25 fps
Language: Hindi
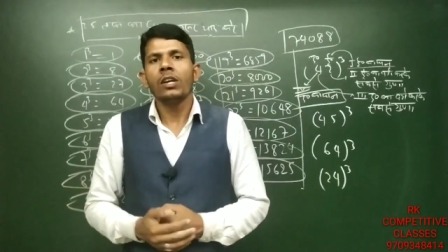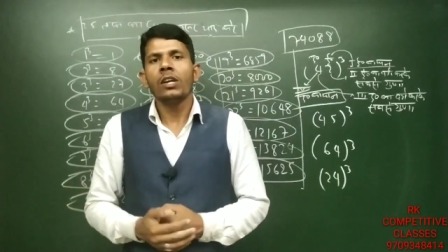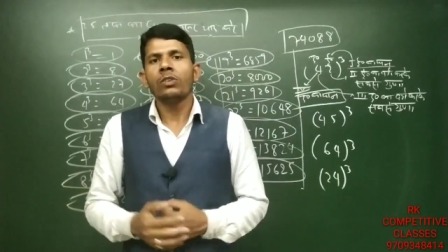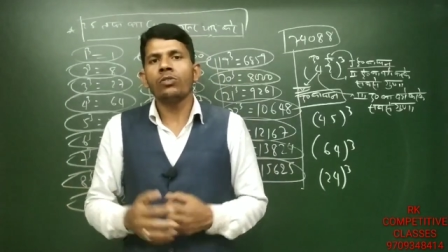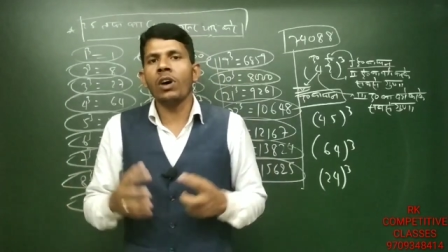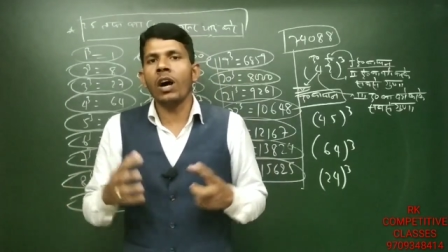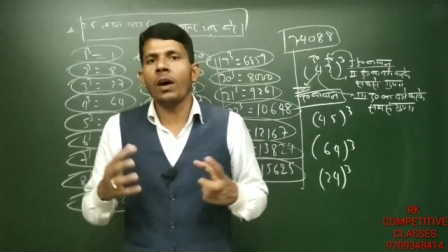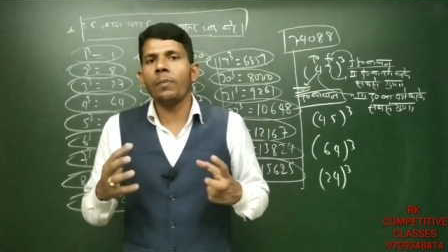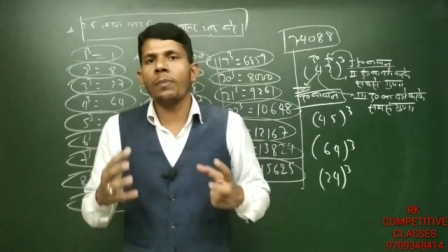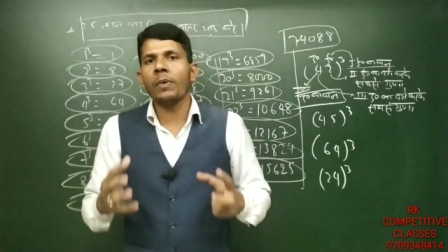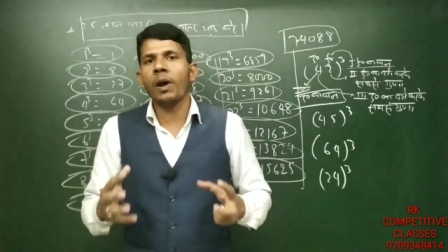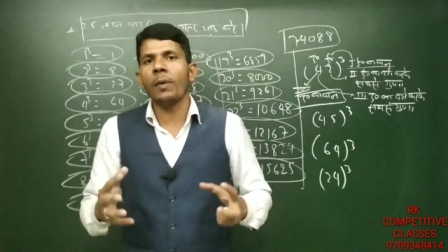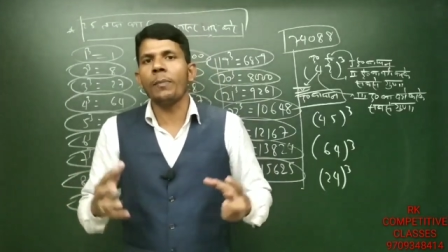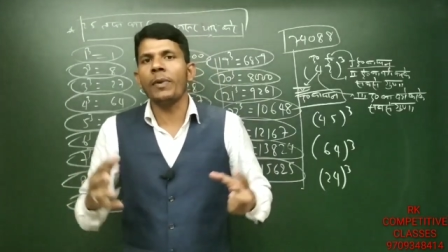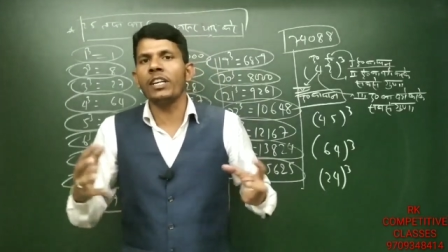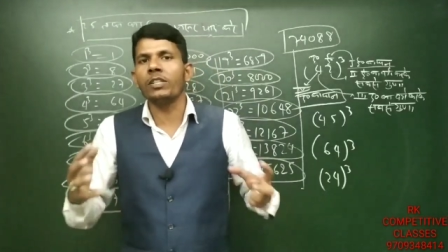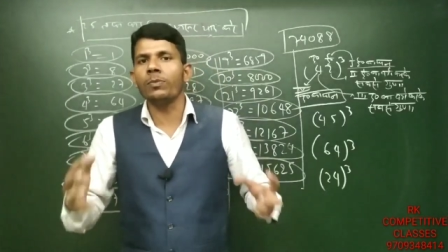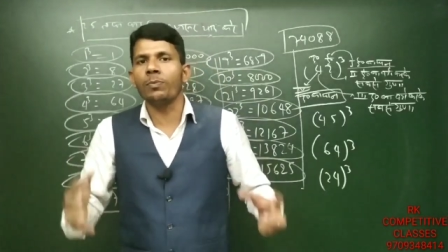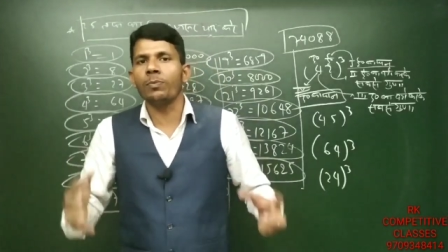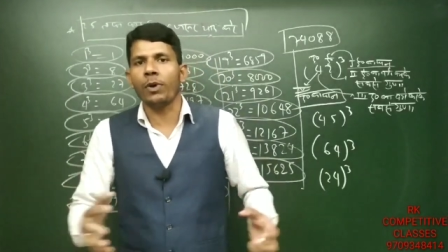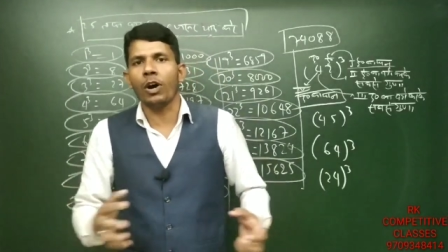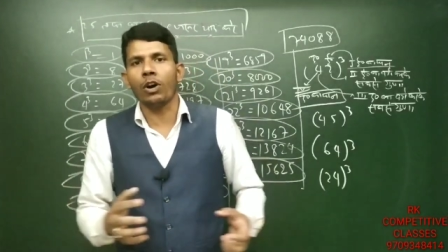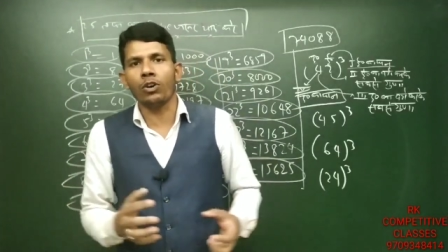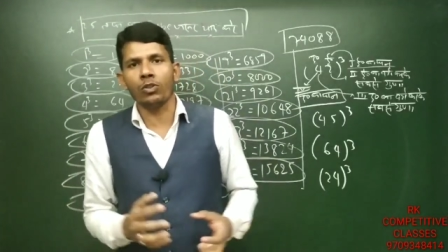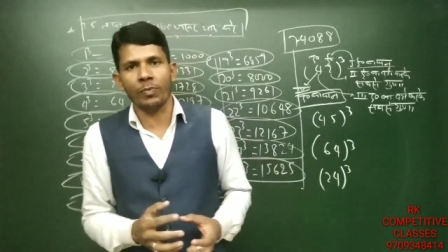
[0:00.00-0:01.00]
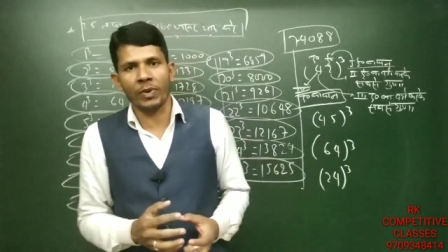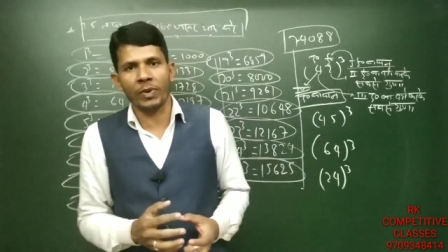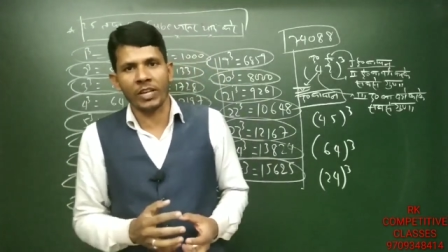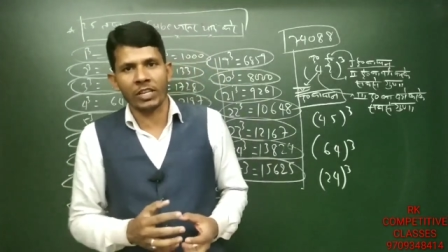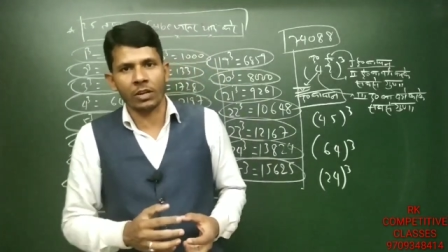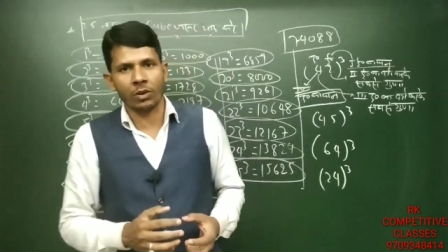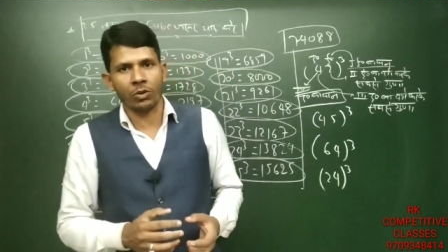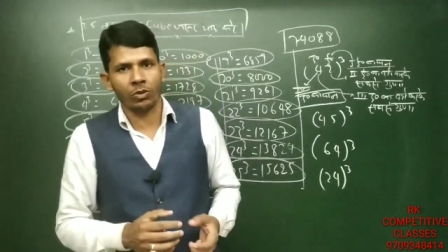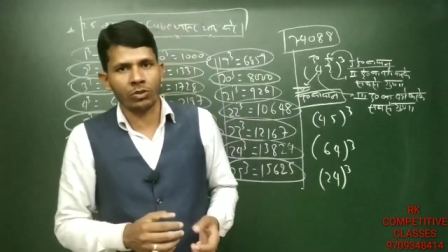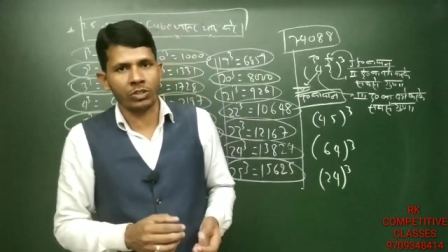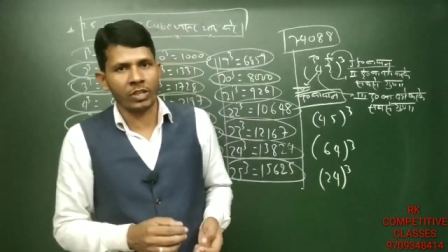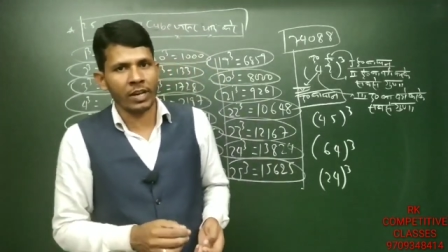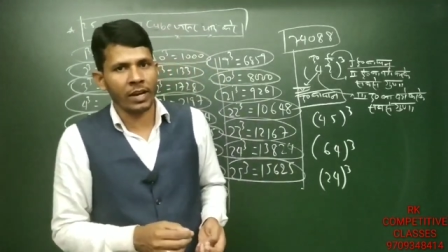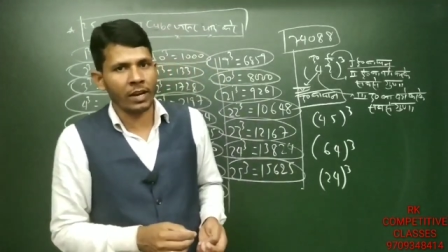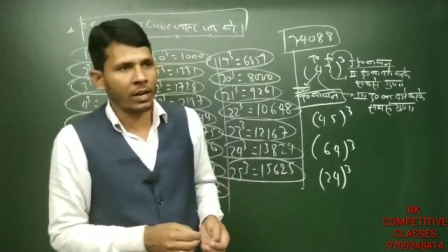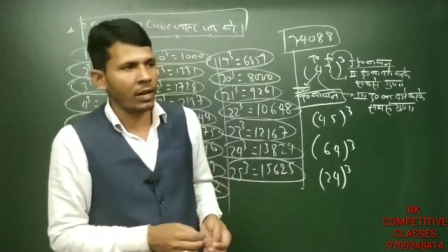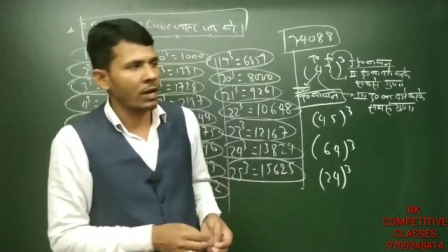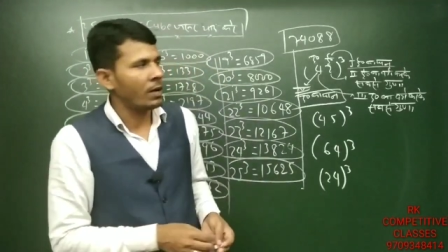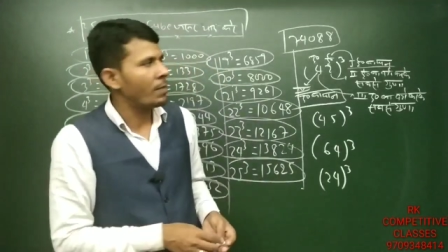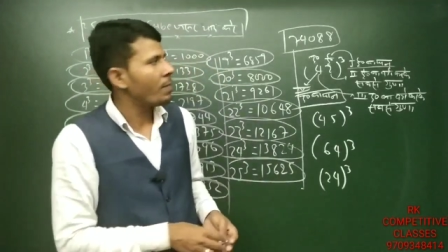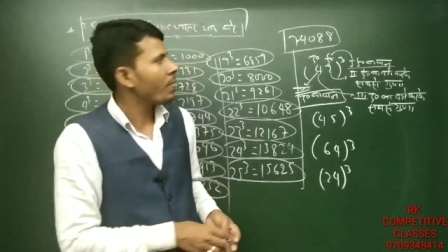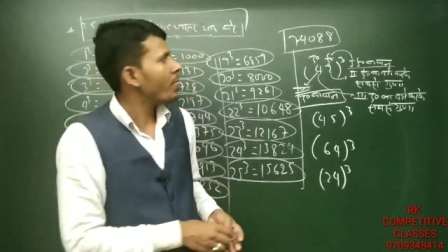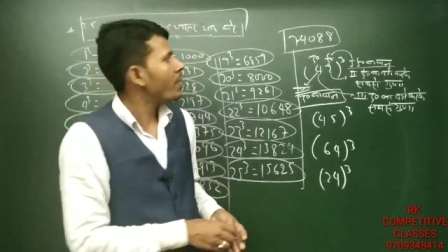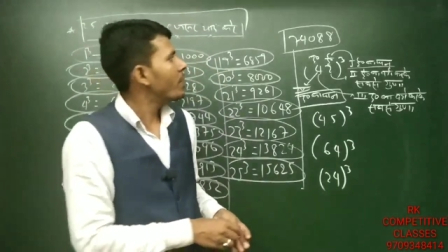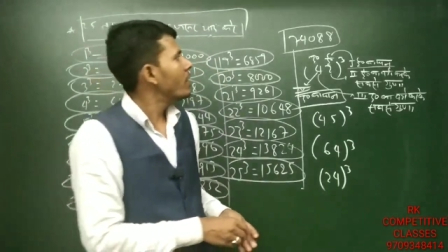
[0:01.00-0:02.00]
तो आपका मैथ बहुत बेटर हो
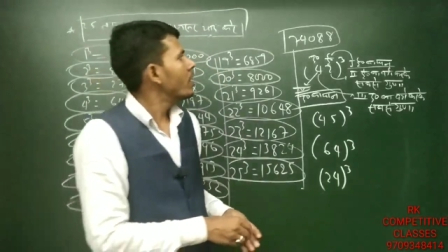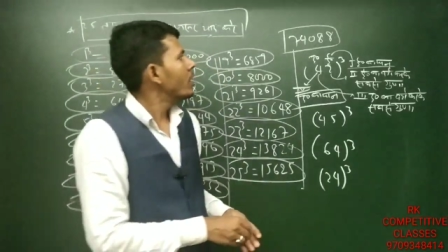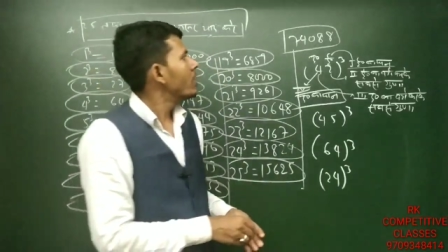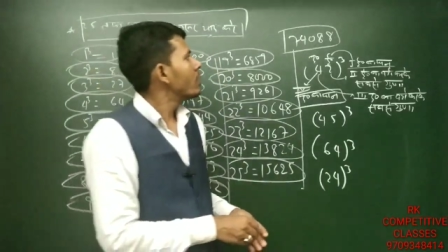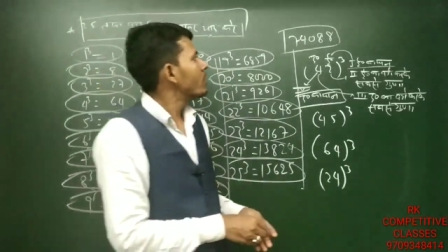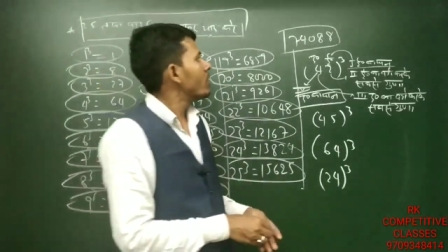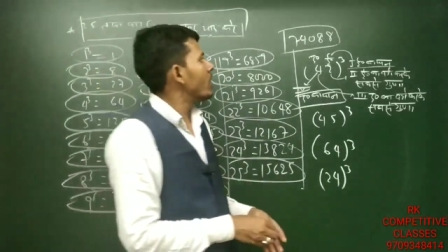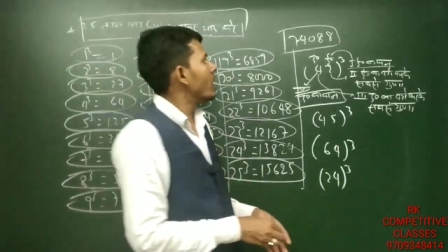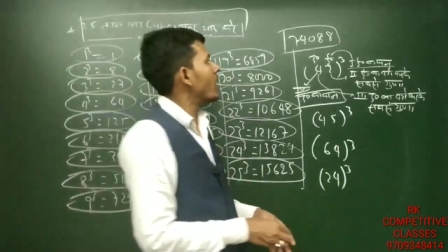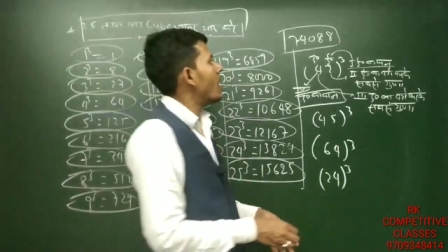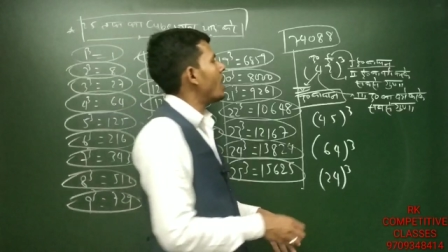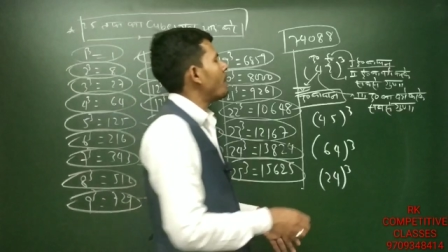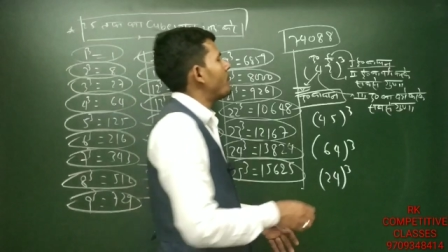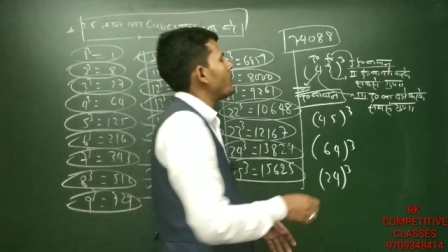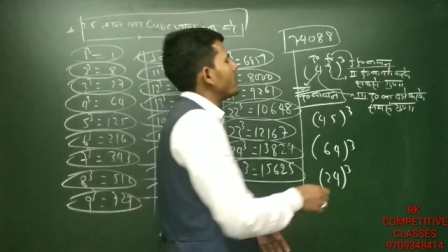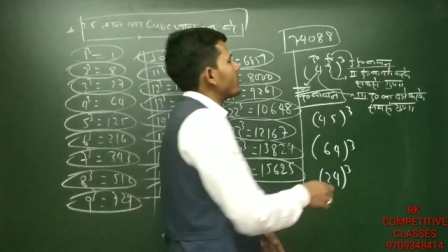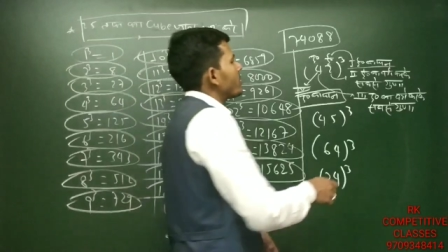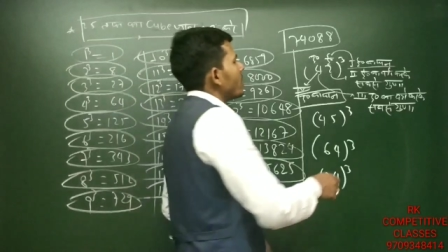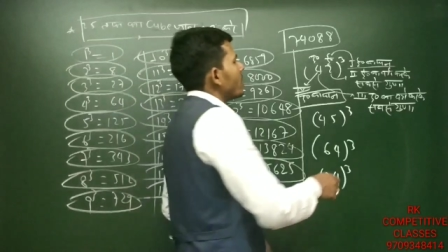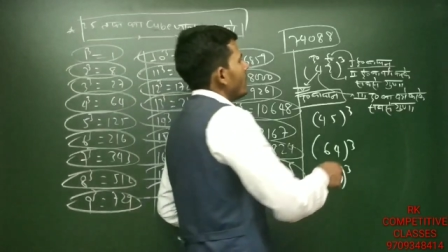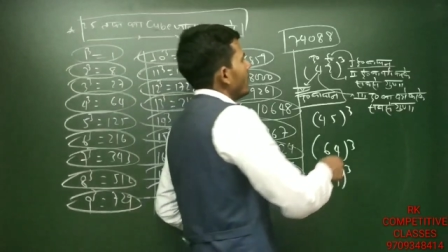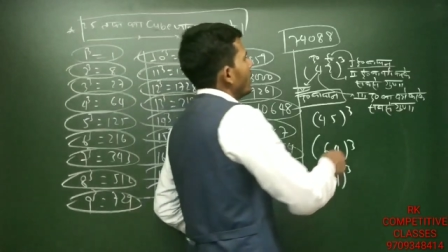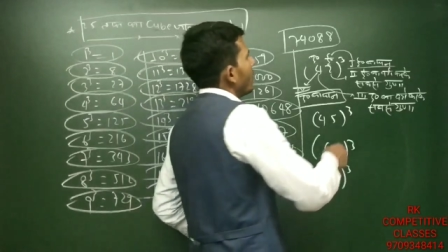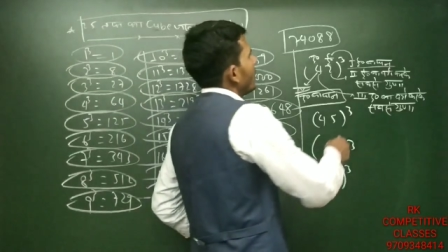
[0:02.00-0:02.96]
जाएगा यहाँ फिर सही